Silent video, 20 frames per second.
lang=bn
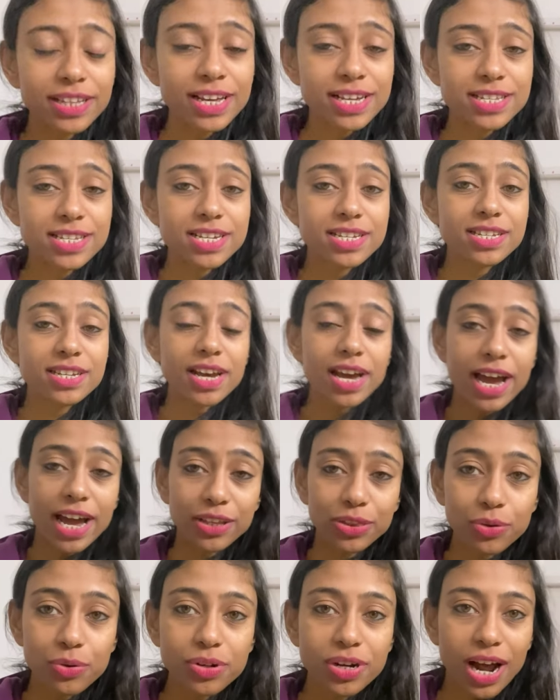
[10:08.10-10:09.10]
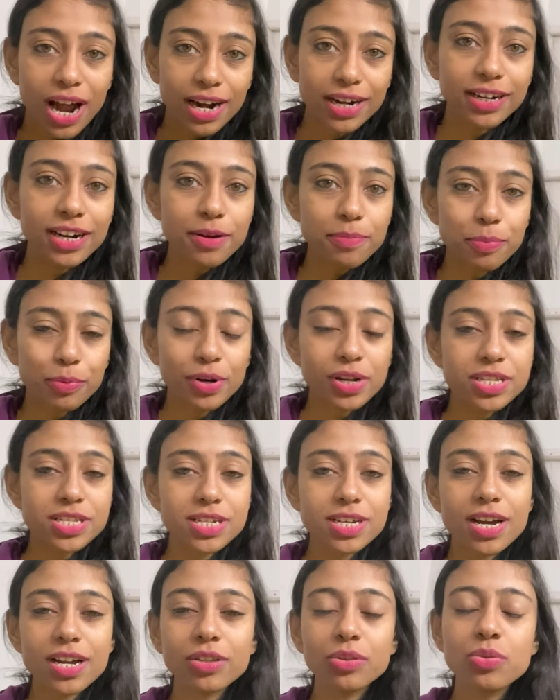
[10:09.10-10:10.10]
দেখছি যে এত ঠান্ডা পড়েছে
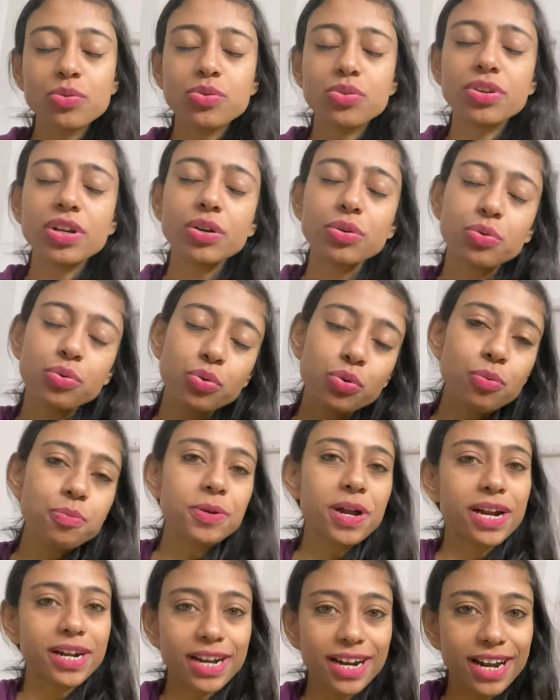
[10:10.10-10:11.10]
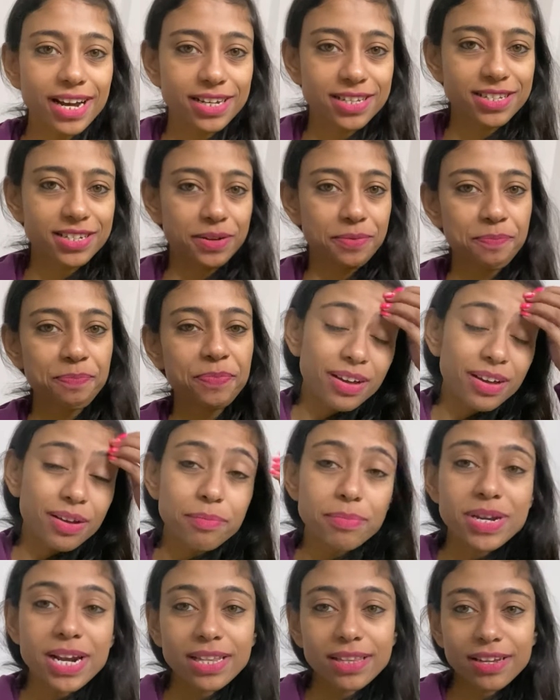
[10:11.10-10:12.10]
আর দুজনের খুব ঠান্ডা লাগছে
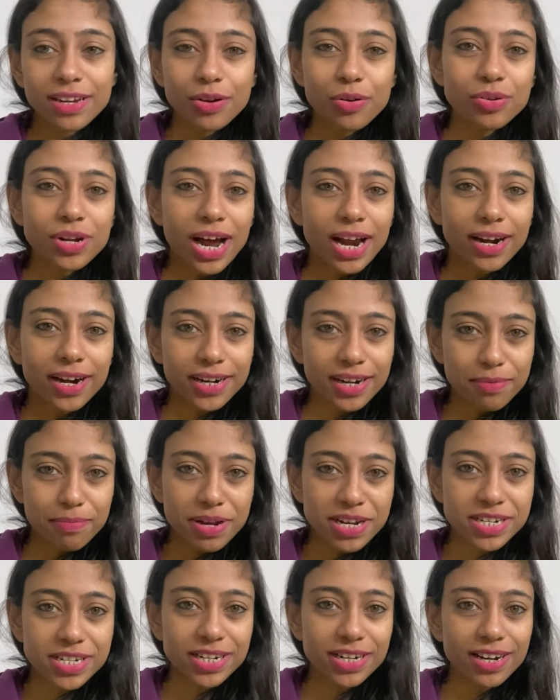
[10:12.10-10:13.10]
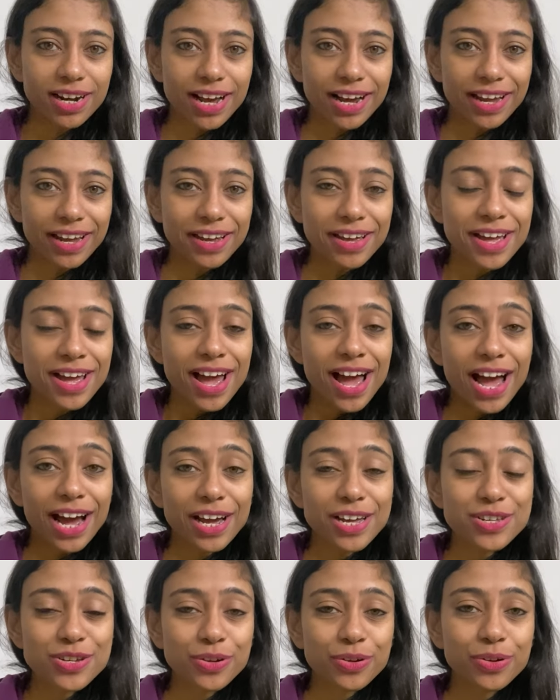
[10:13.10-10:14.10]
বিড়ালদের একটু ঠান্ডাটা বেশিই লাগে
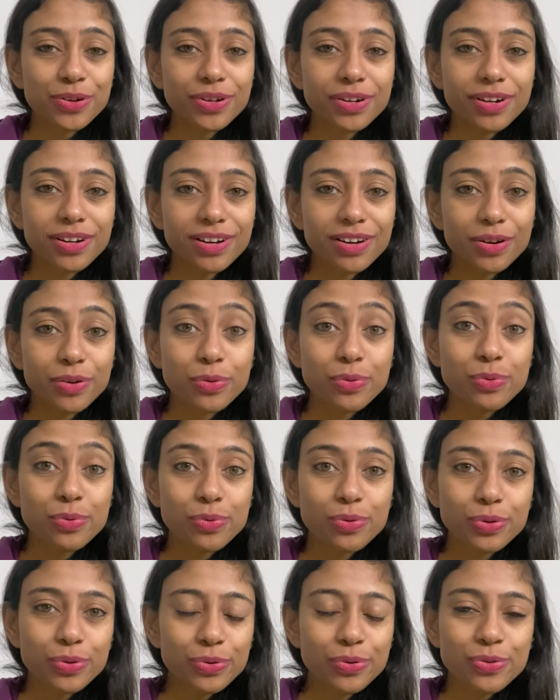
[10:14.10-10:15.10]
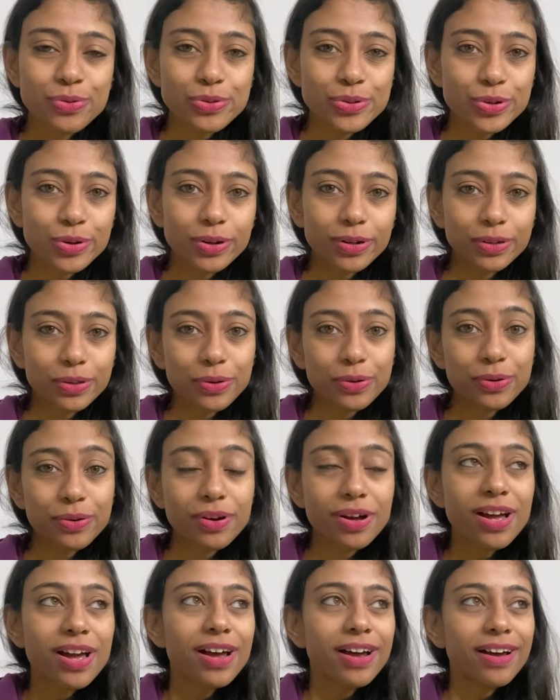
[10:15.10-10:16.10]
আগে যখন উনুন টুনুন জ্বলতো
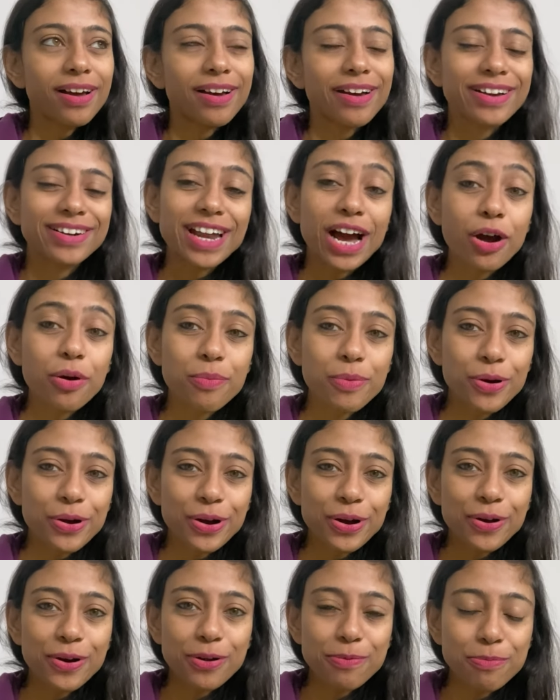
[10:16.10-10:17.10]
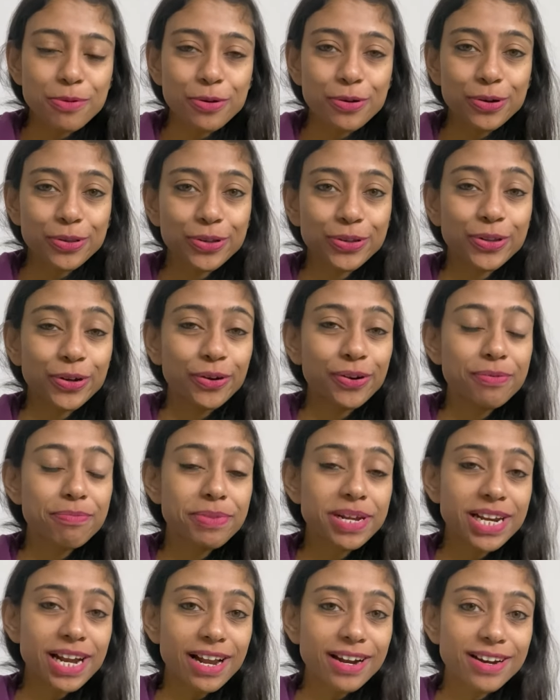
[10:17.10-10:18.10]
ঠাকুমা ওরা গল্প করতো তখন
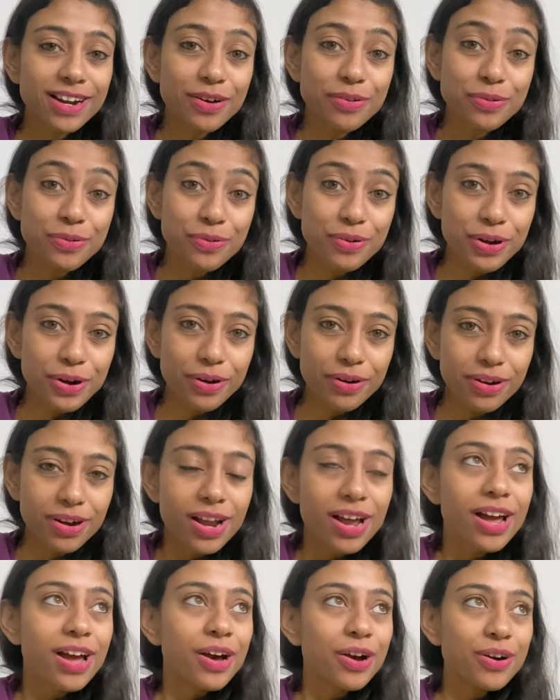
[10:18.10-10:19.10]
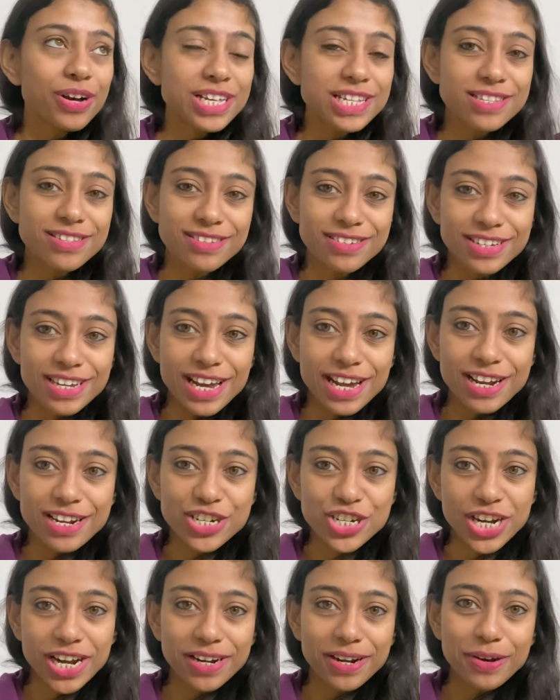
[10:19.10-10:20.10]
বিড়ালরা উনুনের ওই ইয়ে
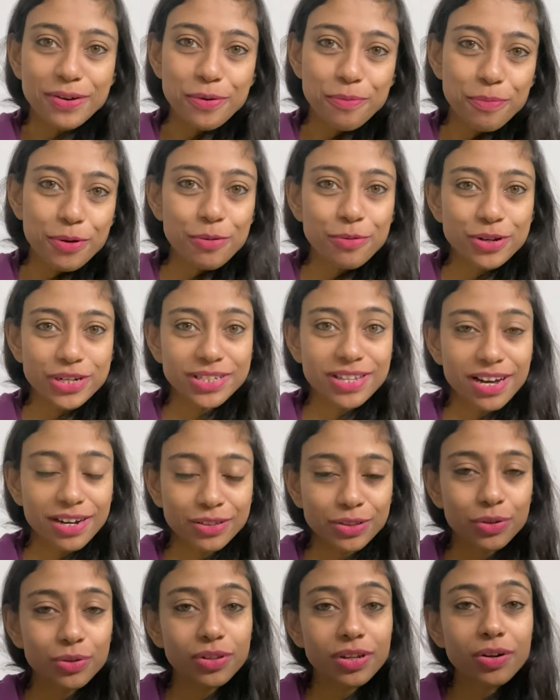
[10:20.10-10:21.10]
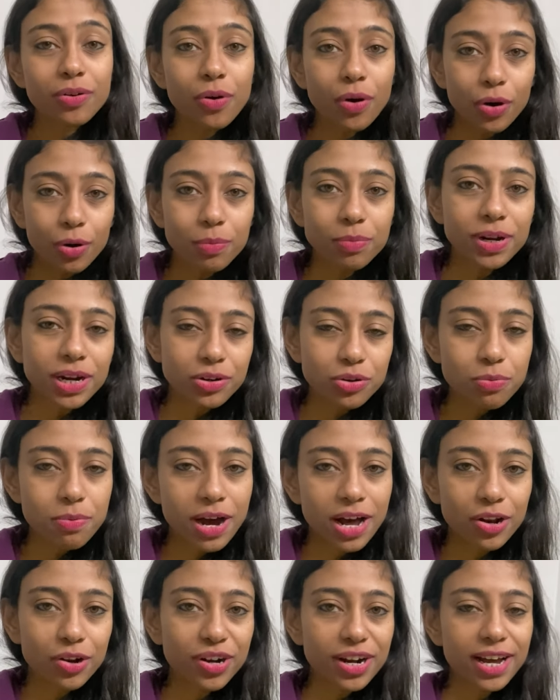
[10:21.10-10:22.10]
শেডের ওপর বসে থাকতো ওদের গরমটা একটু
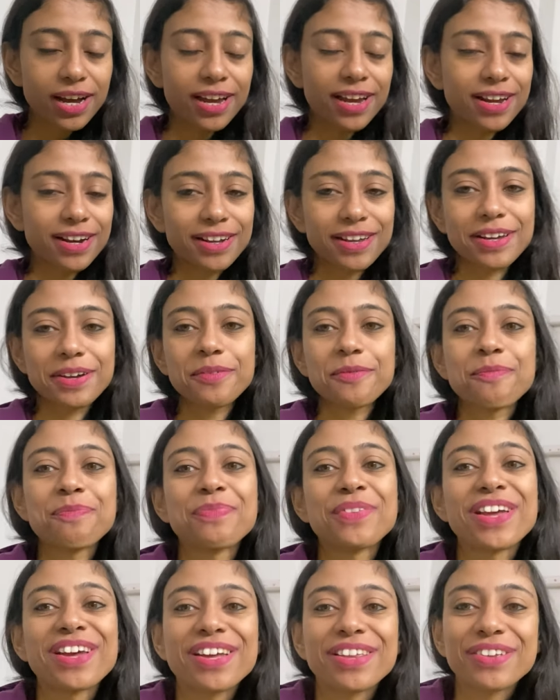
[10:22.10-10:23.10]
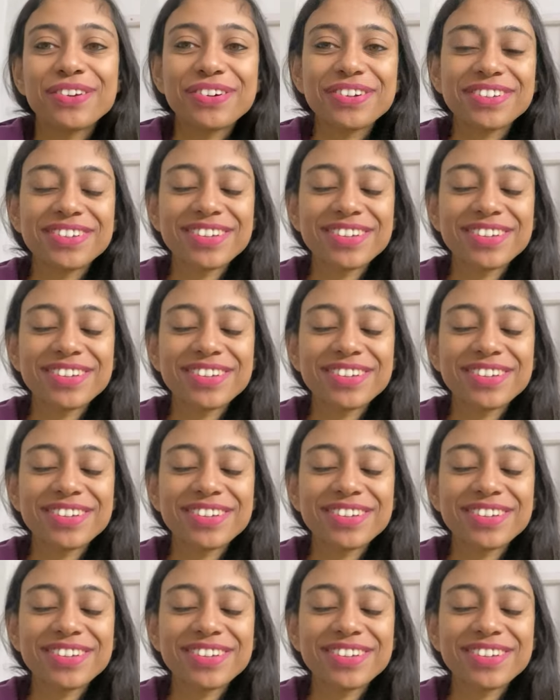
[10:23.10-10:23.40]
ভালো লাগে আর কি তো